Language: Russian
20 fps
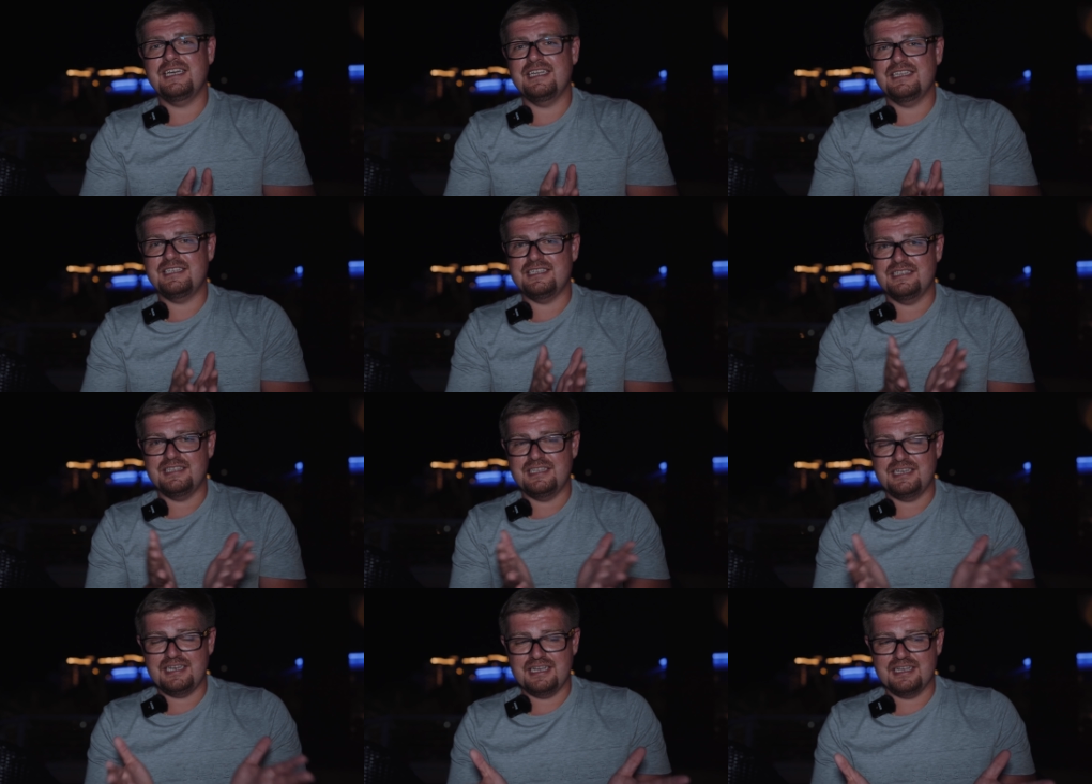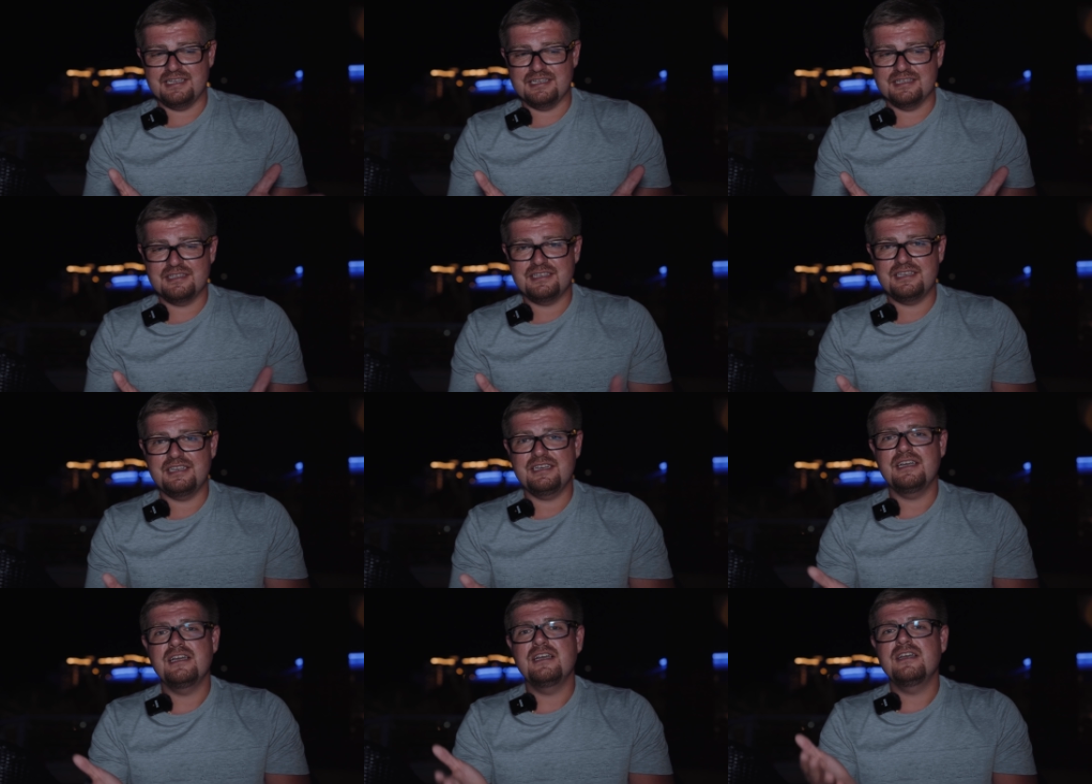эти
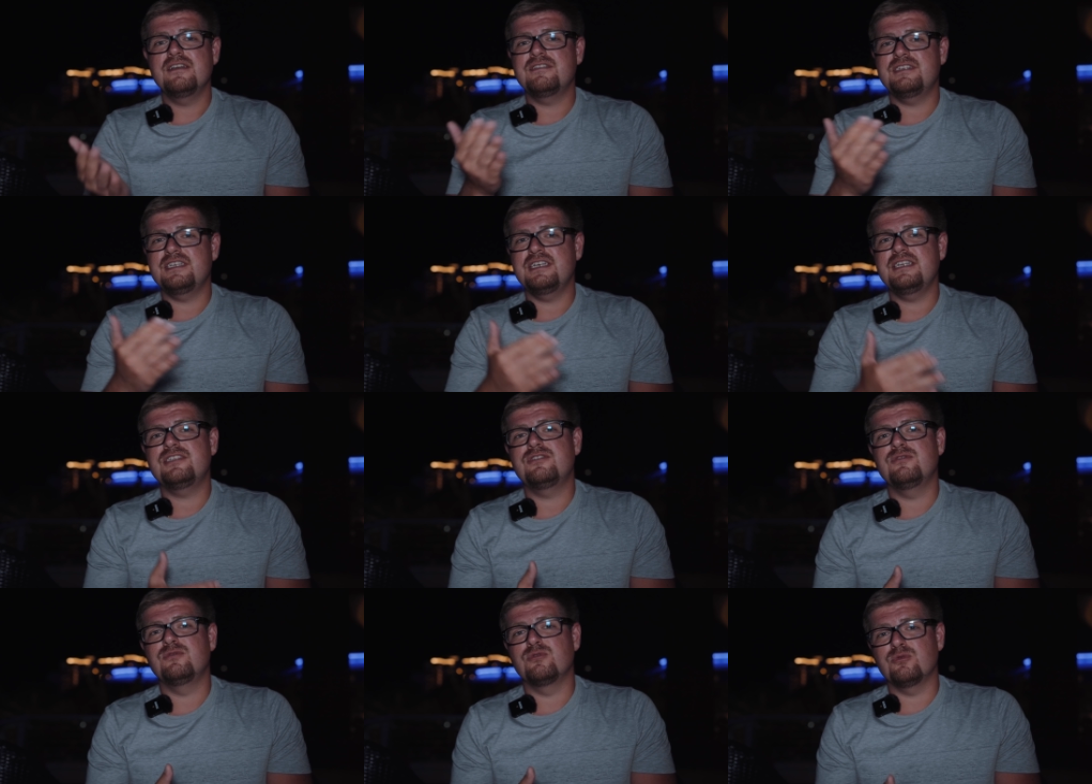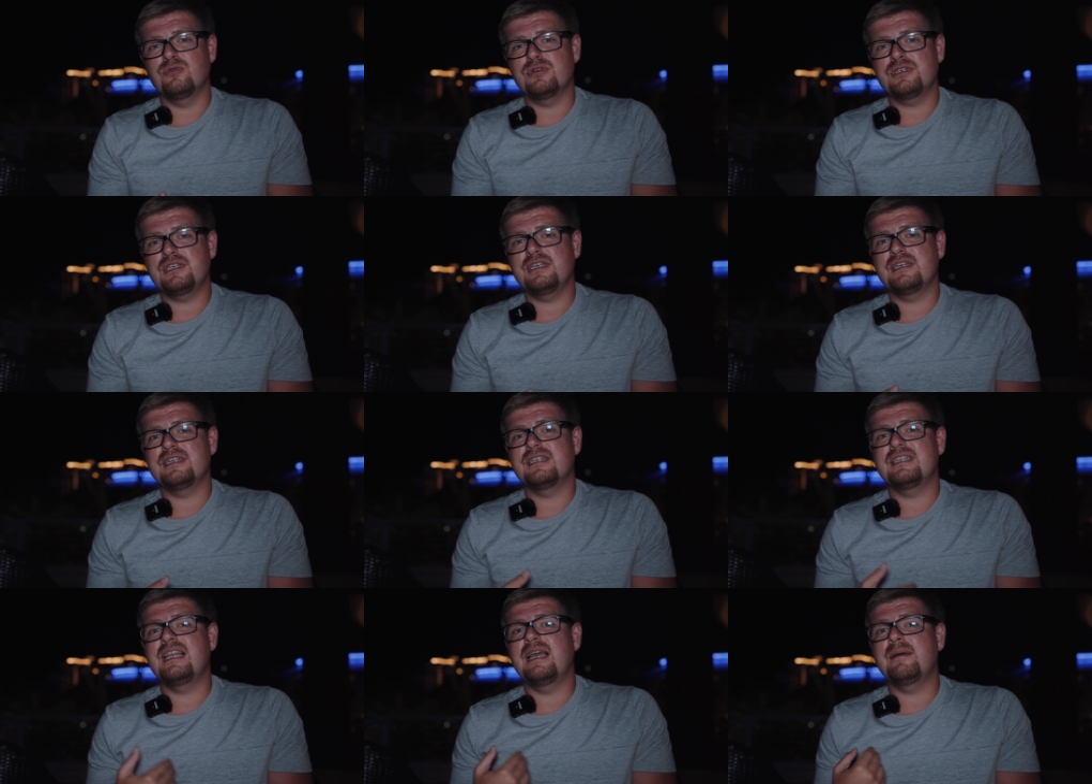тренинги все эти
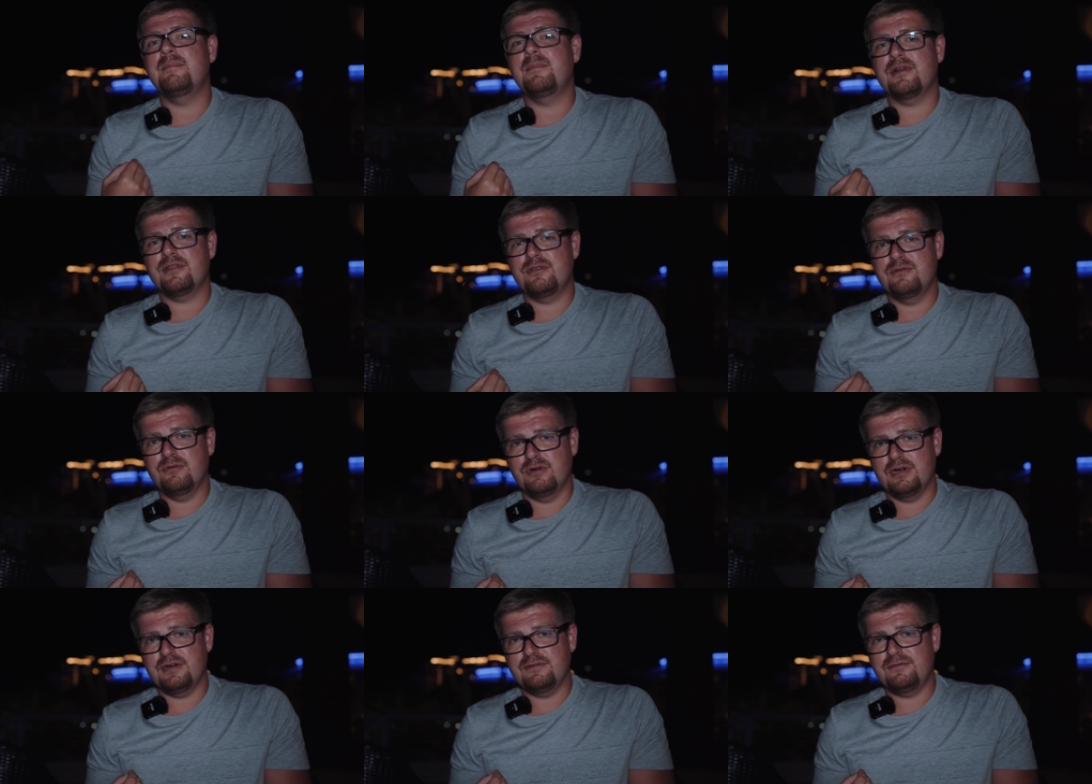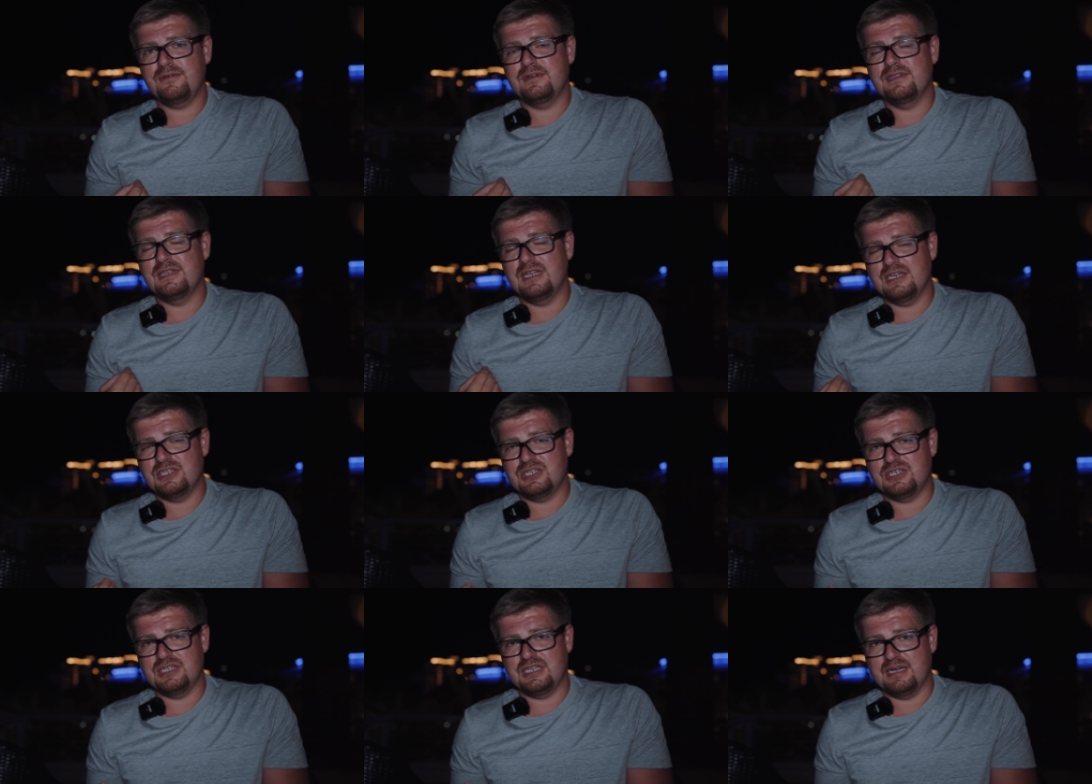уроки для партнеров
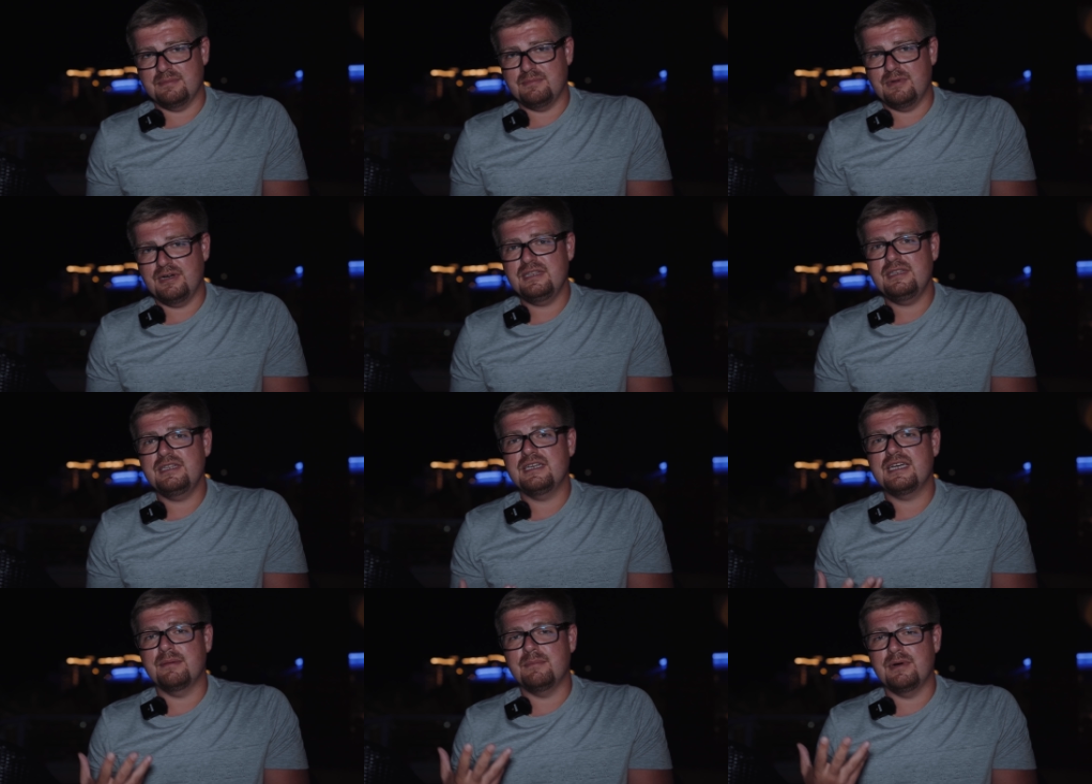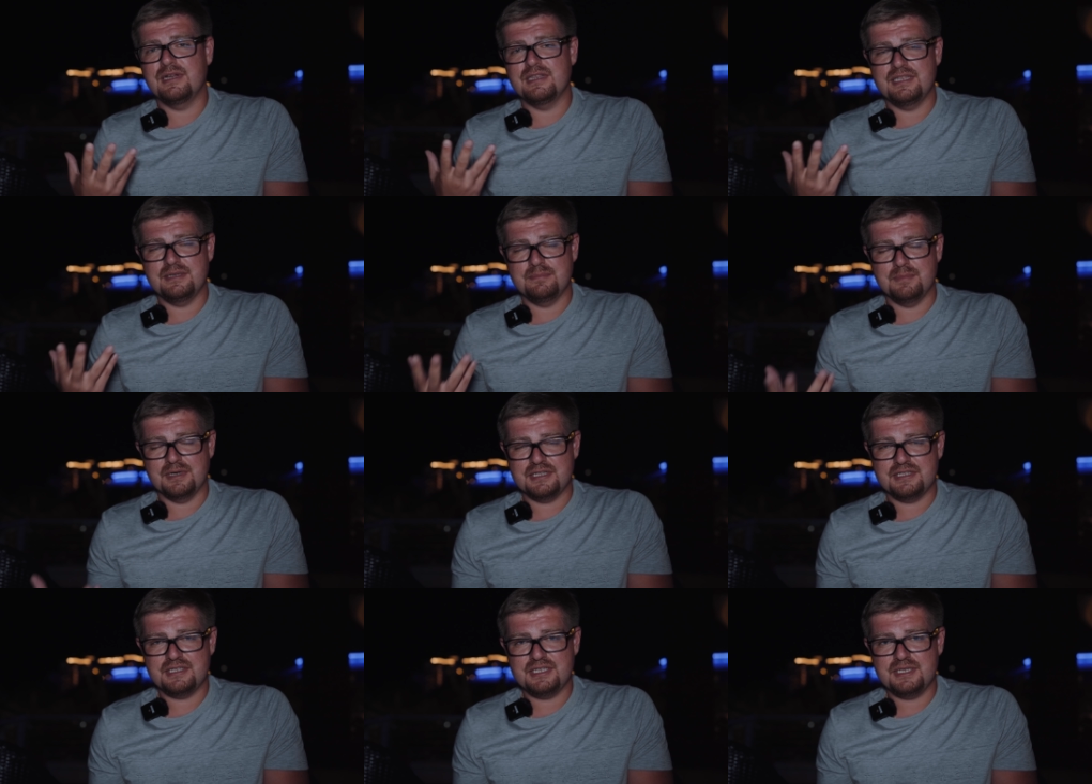нашей команды, команды
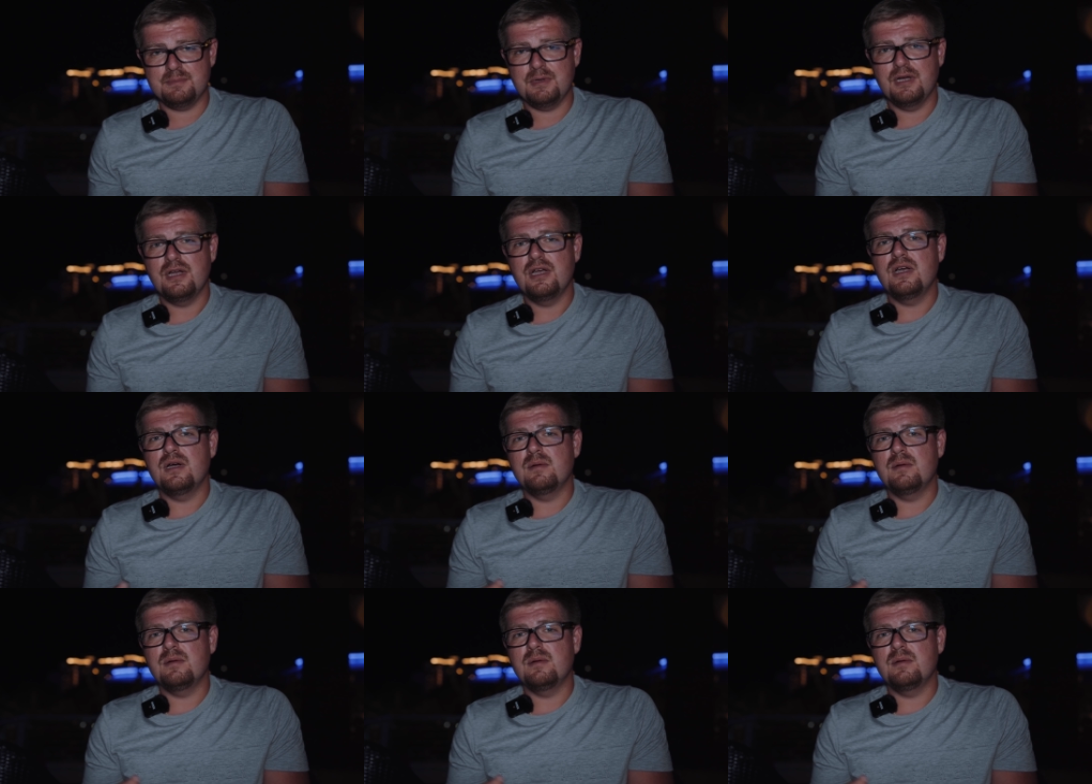MyTeam,